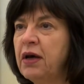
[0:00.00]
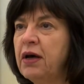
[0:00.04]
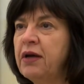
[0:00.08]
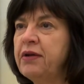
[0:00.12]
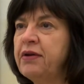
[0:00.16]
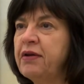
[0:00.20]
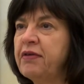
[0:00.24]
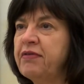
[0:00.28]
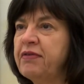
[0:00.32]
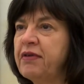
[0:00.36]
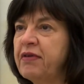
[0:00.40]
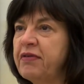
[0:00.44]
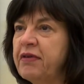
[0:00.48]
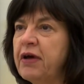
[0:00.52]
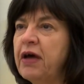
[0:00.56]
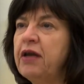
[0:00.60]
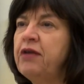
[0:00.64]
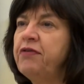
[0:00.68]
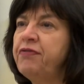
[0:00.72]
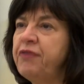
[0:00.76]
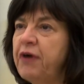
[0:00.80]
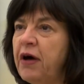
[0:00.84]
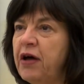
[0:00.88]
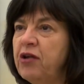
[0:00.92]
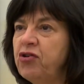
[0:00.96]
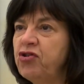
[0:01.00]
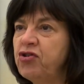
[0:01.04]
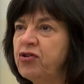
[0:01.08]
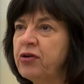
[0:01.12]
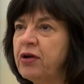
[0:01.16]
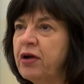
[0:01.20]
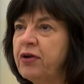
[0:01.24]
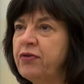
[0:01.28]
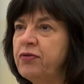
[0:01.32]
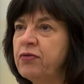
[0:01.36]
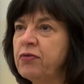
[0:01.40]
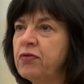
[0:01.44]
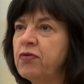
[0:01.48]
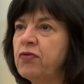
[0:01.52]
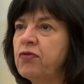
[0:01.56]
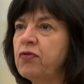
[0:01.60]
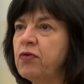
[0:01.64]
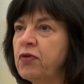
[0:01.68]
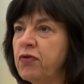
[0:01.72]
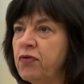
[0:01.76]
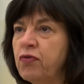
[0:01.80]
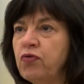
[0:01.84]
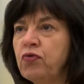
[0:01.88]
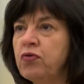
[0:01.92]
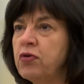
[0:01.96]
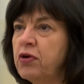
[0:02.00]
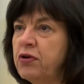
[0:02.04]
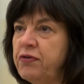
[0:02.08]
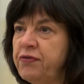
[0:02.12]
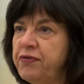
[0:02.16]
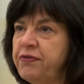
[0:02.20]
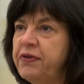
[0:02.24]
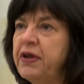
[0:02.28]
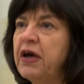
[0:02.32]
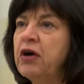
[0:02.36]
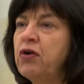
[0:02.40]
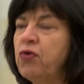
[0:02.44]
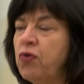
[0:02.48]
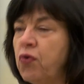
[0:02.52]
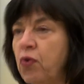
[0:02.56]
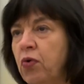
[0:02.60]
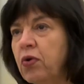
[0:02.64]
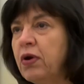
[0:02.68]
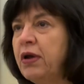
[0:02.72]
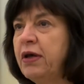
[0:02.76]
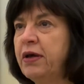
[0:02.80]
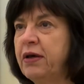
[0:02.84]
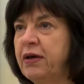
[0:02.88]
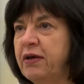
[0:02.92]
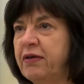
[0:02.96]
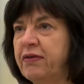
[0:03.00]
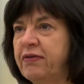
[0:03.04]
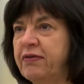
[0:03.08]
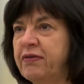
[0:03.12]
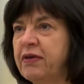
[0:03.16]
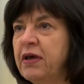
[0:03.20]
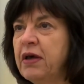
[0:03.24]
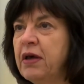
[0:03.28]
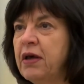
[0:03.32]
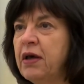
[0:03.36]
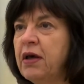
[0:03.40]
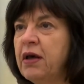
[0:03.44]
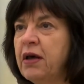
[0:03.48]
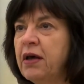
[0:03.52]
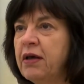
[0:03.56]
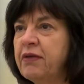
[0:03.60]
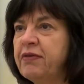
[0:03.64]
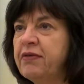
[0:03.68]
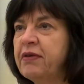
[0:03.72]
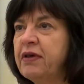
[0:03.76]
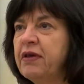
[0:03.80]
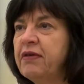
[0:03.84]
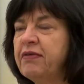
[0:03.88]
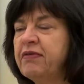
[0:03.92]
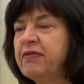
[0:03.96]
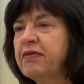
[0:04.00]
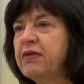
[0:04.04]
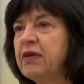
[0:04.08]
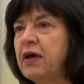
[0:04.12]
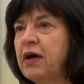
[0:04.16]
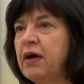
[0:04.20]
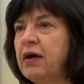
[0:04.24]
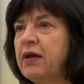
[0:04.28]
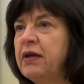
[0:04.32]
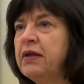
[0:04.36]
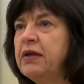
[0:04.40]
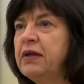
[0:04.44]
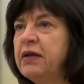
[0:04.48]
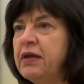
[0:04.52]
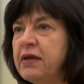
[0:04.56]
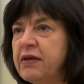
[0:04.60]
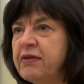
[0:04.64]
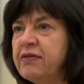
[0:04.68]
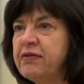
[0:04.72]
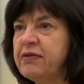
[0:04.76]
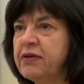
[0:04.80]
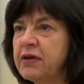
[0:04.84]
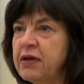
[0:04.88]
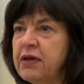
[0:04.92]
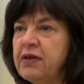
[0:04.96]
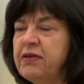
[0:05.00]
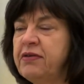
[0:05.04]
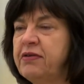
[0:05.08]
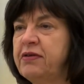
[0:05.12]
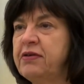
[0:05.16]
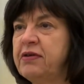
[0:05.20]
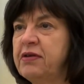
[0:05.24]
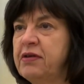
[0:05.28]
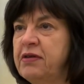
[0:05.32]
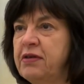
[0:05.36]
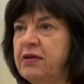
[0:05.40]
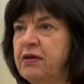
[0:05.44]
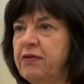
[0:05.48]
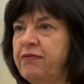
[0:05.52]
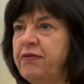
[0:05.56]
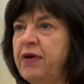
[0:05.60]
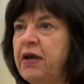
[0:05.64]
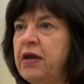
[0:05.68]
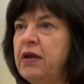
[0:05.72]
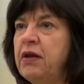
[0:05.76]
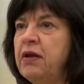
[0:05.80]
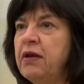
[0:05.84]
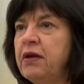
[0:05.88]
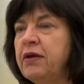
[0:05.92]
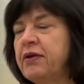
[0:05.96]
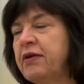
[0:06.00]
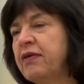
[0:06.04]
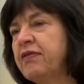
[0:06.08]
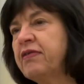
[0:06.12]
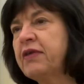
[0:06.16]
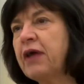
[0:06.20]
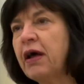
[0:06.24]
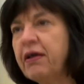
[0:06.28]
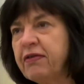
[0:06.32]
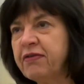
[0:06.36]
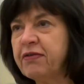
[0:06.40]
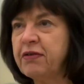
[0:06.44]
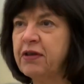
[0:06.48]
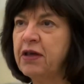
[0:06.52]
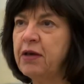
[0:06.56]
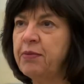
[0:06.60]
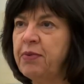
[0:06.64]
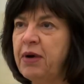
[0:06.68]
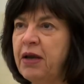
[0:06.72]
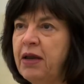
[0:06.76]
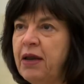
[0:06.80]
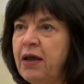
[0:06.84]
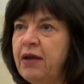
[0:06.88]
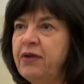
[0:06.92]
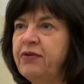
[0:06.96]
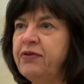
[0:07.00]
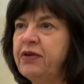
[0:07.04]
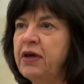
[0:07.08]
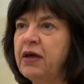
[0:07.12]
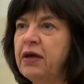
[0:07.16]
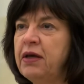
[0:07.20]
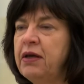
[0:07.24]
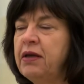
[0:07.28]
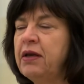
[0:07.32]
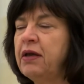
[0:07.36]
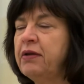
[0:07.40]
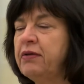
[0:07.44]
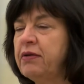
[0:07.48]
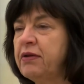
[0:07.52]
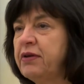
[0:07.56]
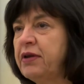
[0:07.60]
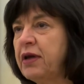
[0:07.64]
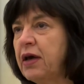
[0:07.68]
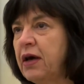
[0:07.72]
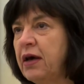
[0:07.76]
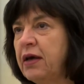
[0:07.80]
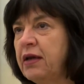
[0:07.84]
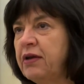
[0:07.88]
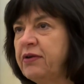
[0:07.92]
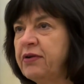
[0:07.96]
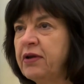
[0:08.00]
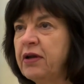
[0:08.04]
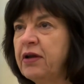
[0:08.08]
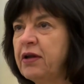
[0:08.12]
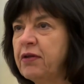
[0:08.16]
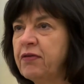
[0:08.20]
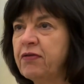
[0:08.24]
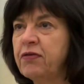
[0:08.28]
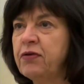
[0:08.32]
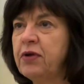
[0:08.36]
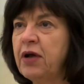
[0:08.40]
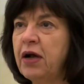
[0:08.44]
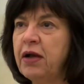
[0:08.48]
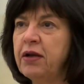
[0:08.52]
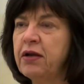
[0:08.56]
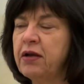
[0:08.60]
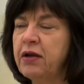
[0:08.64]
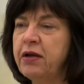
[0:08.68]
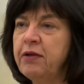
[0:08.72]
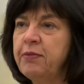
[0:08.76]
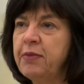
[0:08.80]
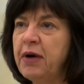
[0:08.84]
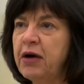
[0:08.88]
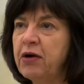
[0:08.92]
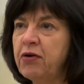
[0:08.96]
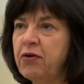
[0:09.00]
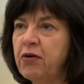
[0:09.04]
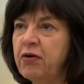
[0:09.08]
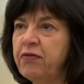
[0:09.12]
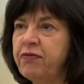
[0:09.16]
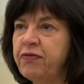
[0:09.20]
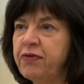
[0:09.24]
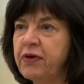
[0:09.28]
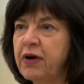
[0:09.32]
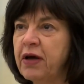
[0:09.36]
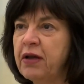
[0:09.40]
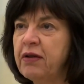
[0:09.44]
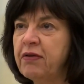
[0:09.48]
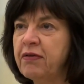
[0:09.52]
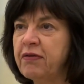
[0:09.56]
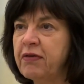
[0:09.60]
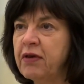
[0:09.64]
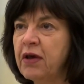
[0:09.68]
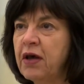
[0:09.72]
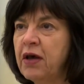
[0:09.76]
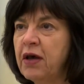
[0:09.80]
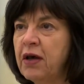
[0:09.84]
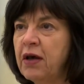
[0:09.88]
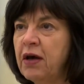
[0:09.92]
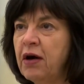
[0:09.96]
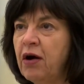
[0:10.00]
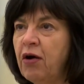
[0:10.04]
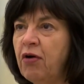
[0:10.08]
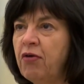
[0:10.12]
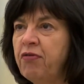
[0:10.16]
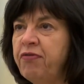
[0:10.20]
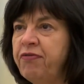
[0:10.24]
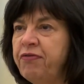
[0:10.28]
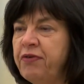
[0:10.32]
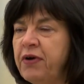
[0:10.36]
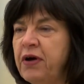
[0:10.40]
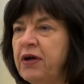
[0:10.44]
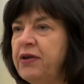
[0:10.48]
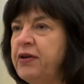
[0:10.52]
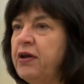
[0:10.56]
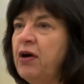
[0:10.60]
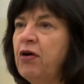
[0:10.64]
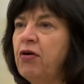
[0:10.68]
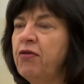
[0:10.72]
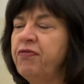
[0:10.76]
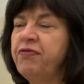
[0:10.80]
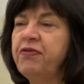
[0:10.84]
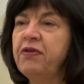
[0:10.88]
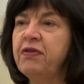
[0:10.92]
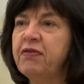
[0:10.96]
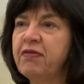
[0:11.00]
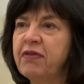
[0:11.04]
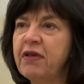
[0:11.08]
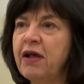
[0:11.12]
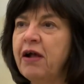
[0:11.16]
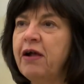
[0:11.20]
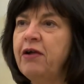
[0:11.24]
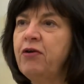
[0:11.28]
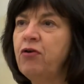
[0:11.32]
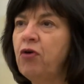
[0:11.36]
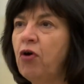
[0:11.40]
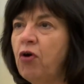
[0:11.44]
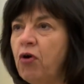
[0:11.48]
dass das eine Veranstaltung zur Zukunft der Kohle ist es ist äh, nicht richtig, wenn das Gastgeberland der, der internationalen Klimakonferenz auf äh, der offiziellen